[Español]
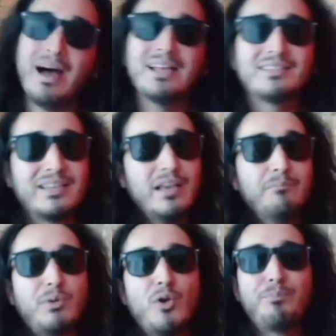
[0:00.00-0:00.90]
más
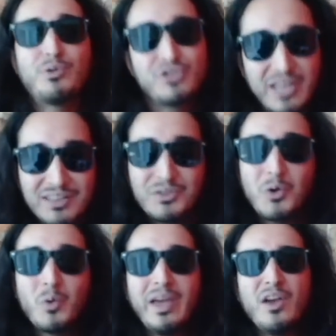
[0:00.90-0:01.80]
pero por
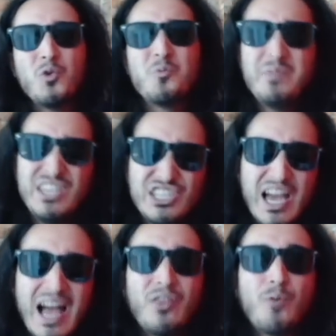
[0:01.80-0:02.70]
dentro, güey,
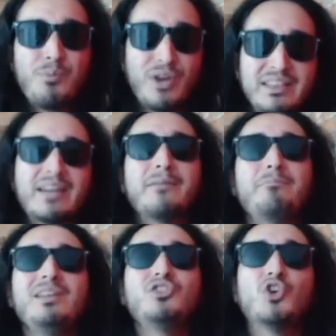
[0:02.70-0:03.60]
humillado, porque te
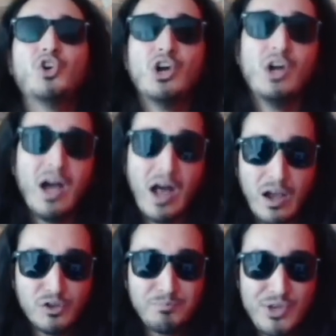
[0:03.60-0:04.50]
repito,
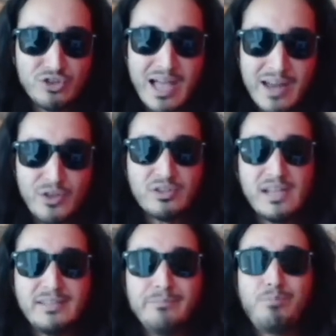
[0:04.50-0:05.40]
a los millonarios
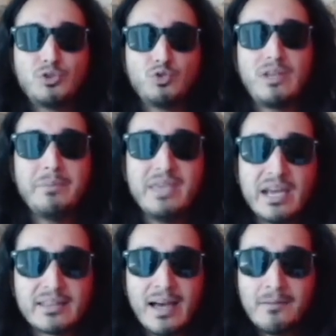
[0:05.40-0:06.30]
les importa una
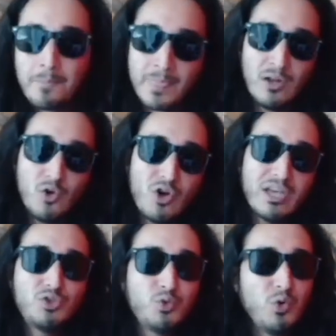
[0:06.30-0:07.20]
mierda lo
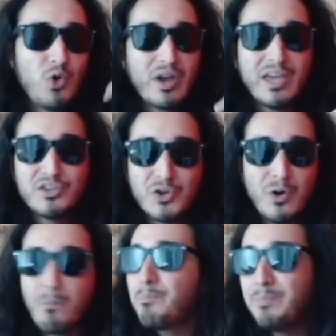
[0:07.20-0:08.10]
que tú, lo que
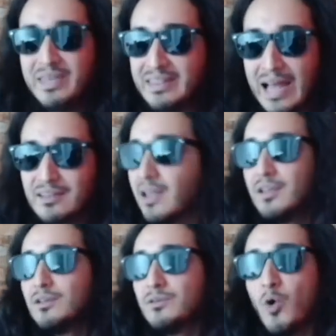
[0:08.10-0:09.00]
yo opinan.
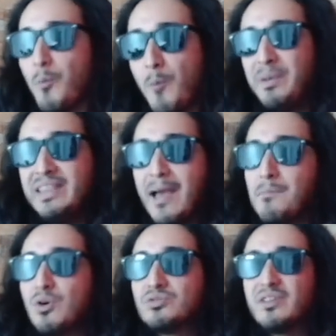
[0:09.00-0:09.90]

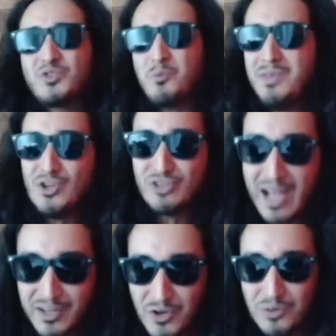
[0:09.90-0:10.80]
opinemos, son
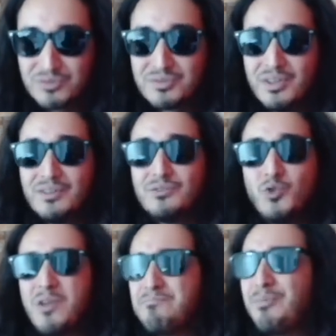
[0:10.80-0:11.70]
millonarios.
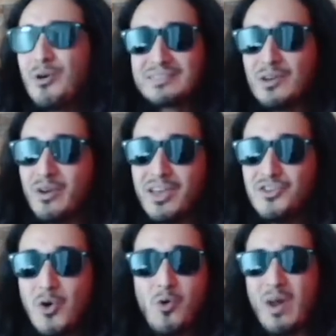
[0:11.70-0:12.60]
No importa lo que
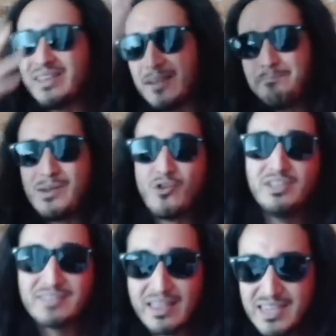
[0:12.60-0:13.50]
yo o cualquier
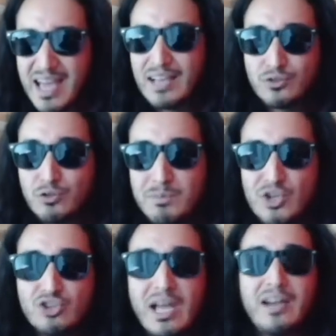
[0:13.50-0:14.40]
periodista diga, son
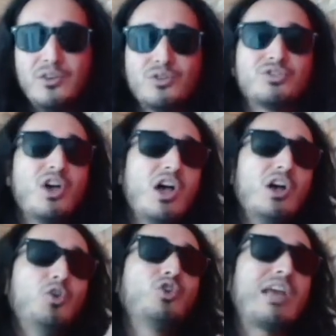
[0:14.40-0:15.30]
millonarios.
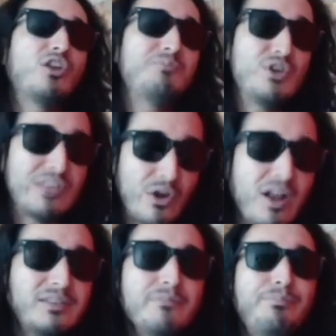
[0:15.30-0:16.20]
Lo que a los millonarios
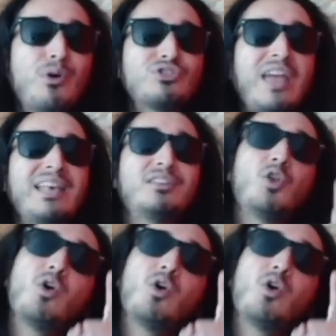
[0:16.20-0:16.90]
les importa es